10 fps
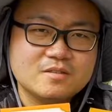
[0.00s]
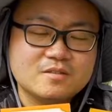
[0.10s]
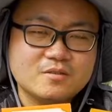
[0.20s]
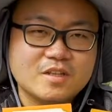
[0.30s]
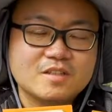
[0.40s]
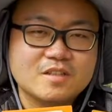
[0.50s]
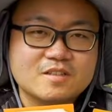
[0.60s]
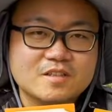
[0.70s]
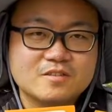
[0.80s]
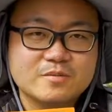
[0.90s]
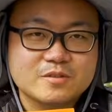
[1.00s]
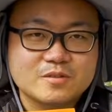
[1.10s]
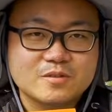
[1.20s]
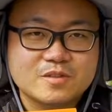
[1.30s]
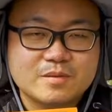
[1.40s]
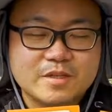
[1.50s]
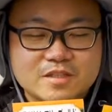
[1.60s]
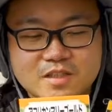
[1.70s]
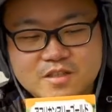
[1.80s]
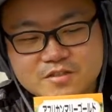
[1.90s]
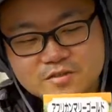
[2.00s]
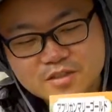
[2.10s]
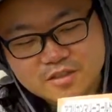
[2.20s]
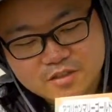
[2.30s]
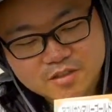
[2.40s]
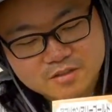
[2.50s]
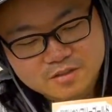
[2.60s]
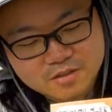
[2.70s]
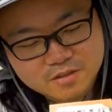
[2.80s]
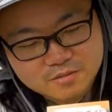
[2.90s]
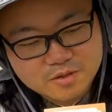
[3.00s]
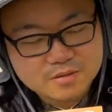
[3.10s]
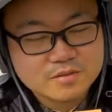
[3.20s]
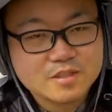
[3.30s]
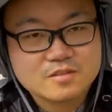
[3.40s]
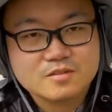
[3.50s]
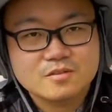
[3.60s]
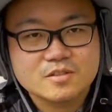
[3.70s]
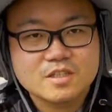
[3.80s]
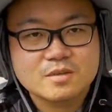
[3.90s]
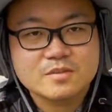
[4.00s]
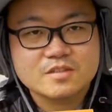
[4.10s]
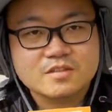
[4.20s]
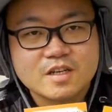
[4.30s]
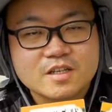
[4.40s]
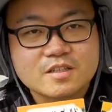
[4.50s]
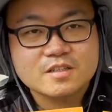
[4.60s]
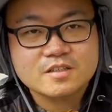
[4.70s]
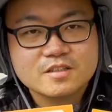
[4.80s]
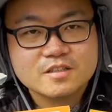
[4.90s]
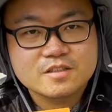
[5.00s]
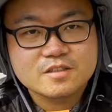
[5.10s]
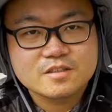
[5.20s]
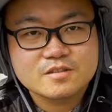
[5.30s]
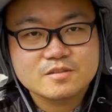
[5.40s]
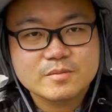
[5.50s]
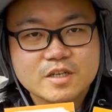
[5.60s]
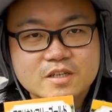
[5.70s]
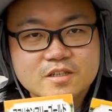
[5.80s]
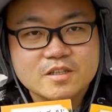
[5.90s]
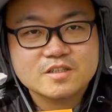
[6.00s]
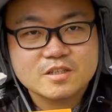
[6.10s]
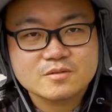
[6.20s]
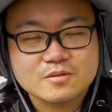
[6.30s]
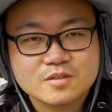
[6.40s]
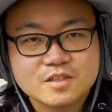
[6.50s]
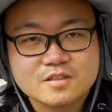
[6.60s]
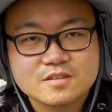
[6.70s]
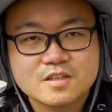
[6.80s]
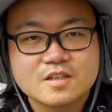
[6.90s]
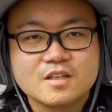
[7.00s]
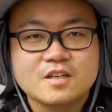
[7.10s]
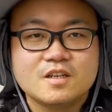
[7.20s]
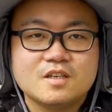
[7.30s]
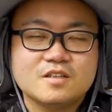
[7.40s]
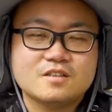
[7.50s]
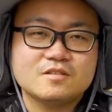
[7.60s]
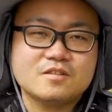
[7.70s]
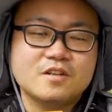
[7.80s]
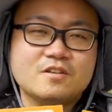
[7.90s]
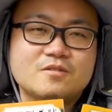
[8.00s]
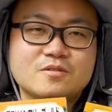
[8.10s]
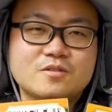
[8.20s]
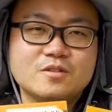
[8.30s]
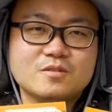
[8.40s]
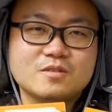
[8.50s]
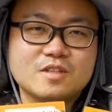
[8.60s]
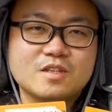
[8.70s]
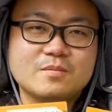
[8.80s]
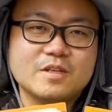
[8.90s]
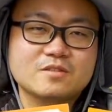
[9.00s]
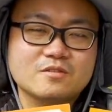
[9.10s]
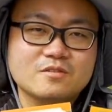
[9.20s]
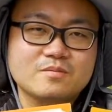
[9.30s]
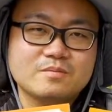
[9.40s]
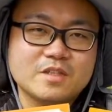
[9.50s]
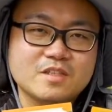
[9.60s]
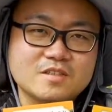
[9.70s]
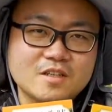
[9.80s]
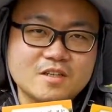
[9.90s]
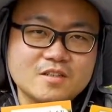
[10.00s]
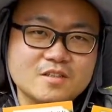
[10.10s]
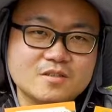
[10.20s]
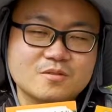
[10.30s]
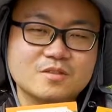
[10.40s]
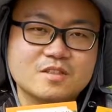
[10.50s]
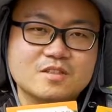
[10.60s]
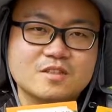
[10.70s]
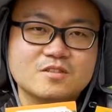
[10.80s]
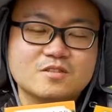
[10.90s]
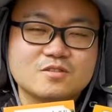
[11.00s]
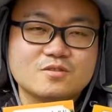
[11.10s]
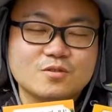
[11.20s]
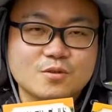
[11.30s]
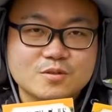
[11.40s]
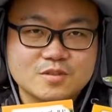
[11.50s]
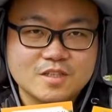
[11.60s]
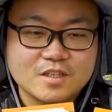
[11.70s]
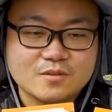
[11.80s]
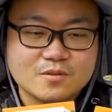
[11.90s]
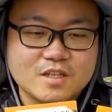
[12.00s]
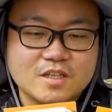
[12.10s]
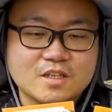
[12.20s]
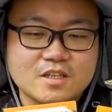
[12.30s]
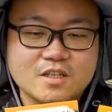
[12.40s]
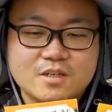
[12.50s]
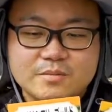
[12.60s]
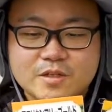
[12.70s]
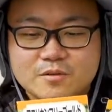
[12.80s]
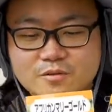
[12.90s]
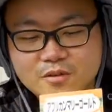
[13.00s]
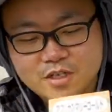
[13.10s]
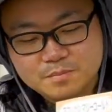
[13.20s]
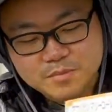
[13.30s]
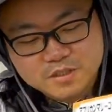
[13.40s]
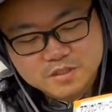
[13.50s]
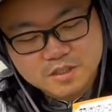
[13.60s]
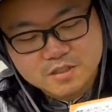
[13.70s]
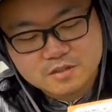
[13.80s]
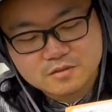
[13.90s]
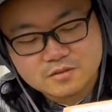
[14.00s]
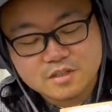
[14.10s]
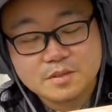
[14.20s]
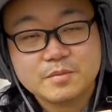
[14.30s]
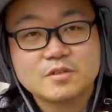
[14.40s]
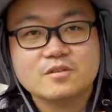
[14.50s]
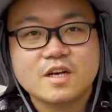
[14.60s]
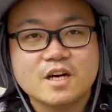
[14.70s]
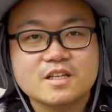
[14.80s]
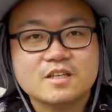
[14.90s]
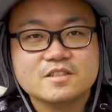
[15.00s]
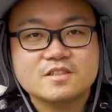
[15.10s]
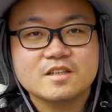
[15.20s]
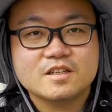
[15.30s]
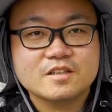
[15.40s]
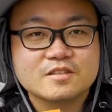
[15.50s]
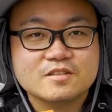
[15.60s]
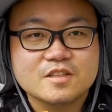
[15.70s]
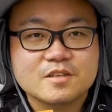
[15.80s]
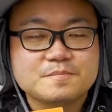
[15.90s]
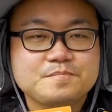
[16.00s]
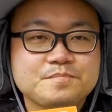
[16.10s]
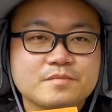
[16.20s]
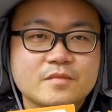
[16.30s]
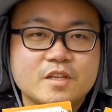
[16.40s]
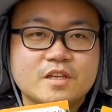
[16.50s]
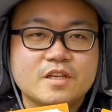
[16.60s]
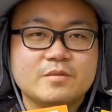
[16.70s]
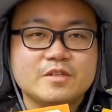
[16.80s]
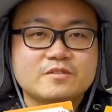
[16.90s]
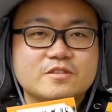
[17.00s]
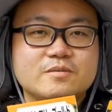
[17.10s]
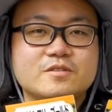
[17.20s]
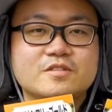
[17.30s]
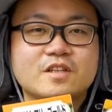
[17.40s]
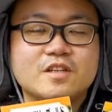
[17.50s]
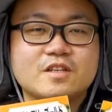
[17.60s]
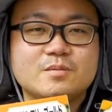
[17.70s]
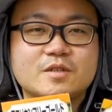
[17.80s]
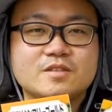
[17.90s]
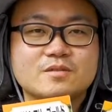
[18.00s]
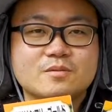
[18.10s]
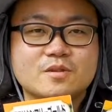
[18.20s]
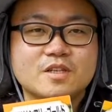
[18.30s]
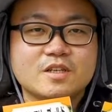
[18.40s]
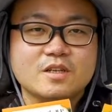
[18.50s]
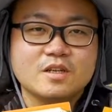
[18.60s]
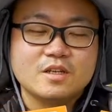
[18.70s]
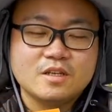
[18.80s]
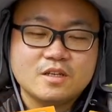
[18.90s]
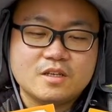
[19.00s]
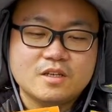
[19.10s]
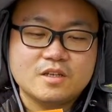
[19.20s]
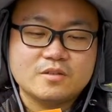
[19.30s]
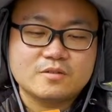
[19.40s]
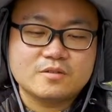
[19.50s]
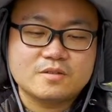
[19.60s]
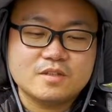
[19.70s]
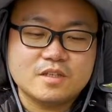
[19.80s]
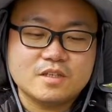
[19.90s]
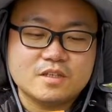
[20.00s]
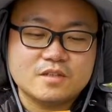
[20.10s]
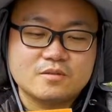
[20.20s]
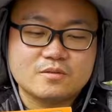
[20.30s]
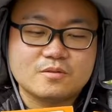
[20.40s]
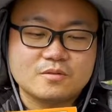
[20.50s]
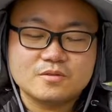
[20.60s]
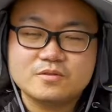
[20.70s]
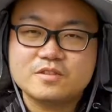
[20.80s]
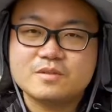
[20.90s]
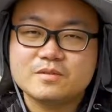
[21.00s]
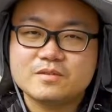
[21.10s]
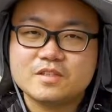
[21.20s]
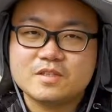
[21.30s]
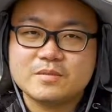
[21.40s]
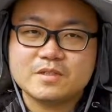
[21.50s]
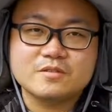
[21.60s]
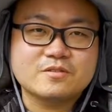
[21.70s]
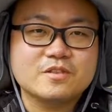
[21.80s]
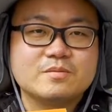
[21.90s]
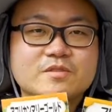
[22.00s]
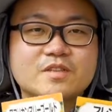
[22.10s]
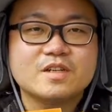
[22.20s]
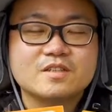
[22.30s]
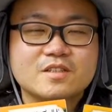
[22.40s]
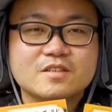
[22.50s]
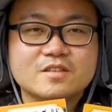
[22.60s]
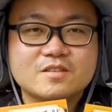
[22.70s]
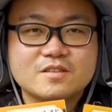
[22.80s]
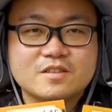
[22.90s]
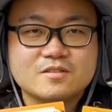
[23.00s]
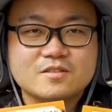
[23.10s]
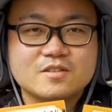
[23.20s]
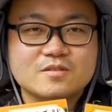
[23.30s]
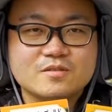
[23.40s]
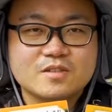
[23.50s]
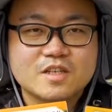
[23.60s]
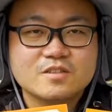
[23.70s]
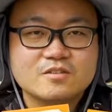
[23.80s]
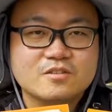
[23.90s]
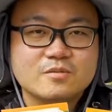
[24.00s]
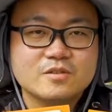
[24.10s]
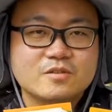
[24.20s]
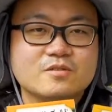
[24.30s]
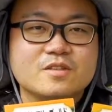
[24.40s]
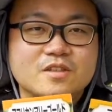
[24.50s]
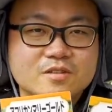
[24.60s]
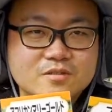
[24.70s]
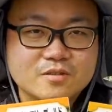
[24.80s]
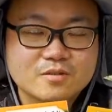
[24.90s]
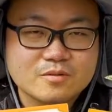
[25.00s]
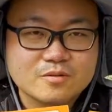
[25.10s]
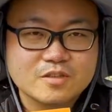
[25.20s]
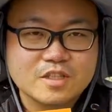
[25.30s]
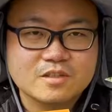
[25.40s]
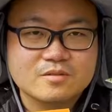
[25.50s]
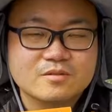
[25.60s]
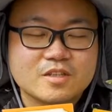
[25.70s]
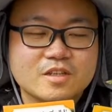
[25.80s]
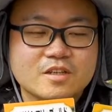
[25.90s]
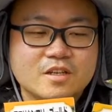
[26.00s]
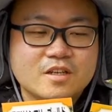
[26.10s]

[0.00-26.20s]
育った作物というかまあ最終的にはですねこれ2つどちらもですね畑にまあ入れちゃうというかですね入れることによってまあそのまたさらにそういった線虫の抑制とか、まあ、この葉っぱ自体葉っぱとか花自体がですね、えー、ま有機物にはなりますので、えー、よく、えーと、有機物で、まあ、ゆっくり分解されていって土の環境も飛んでいくということになるので、